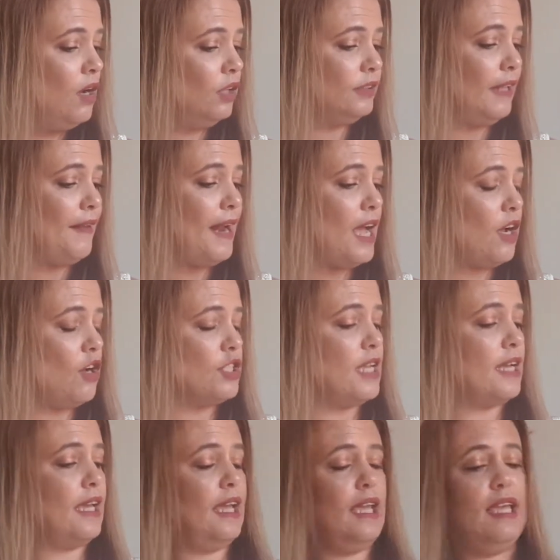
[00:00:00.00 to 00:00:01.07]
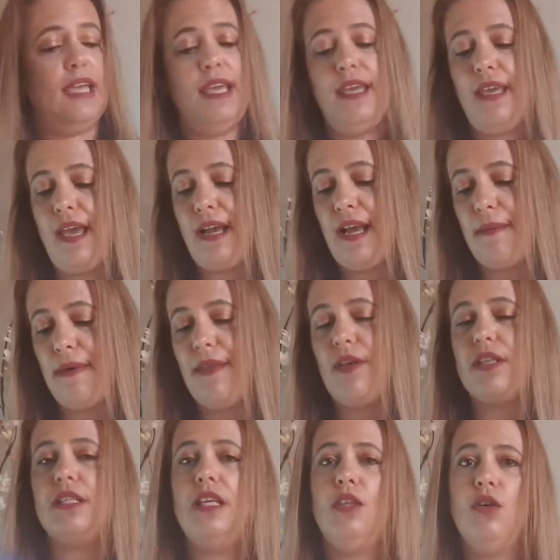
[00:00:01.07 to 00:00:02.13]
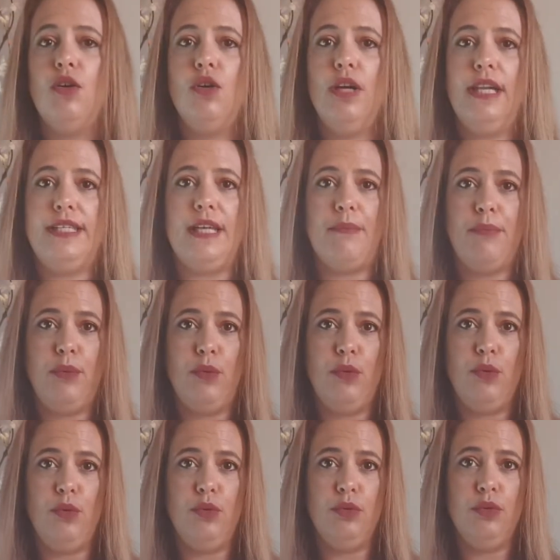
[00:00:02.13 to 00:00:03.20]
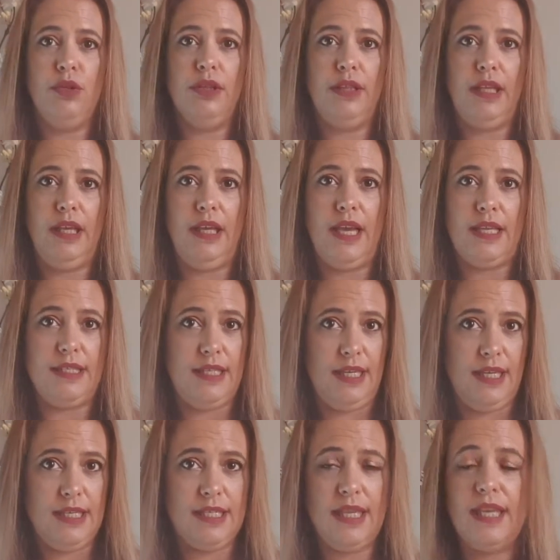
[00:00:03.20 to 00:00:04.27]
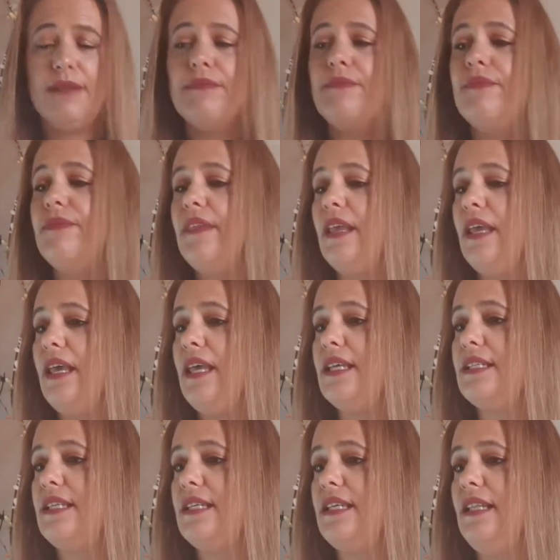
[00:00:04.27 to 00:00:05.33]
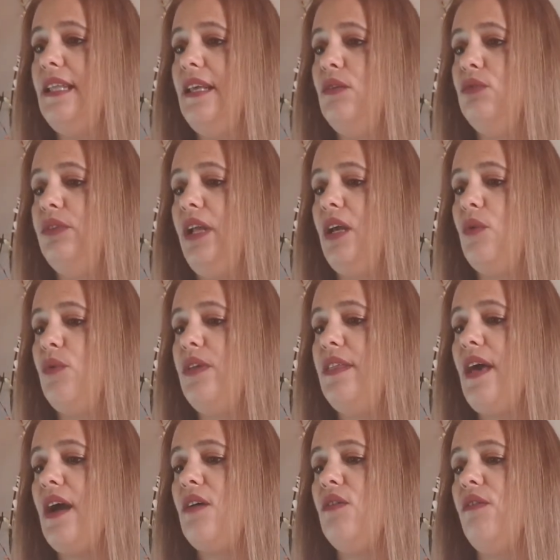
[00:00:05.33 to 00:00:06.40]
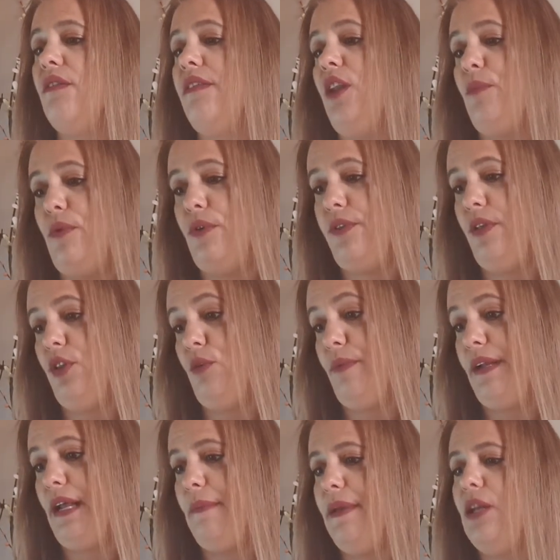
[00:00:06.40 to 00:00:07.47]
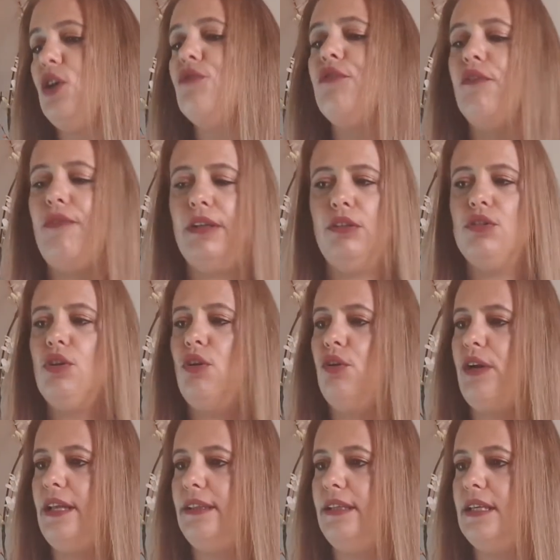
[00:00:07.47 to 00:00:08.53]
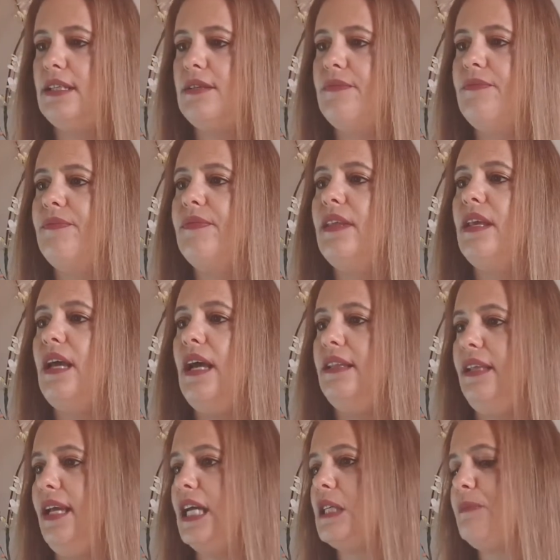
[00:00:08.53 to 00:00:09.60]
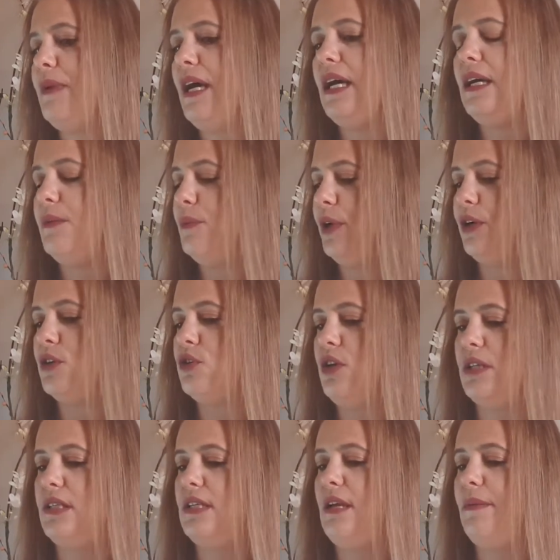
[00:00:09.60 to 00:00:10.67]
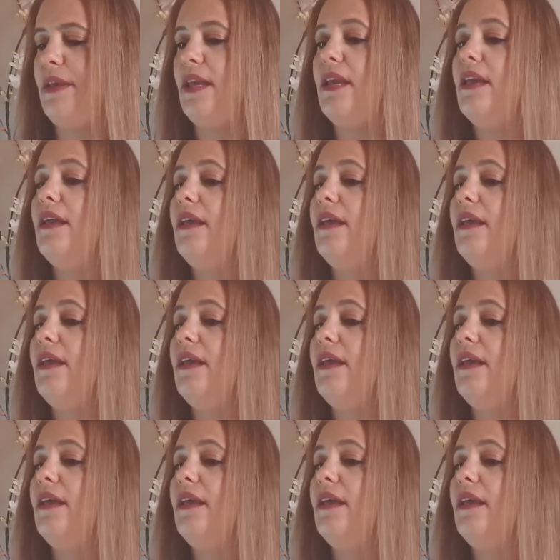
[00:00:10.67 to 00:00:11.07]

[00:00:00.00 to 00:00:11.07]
Otra de las cosas que he acabado ha sido el champú de HS. Este es el de Nutre Cuida con 0% de parabeno, fosfatos y colorantes anticaspa, bueno, eso ya se sabe.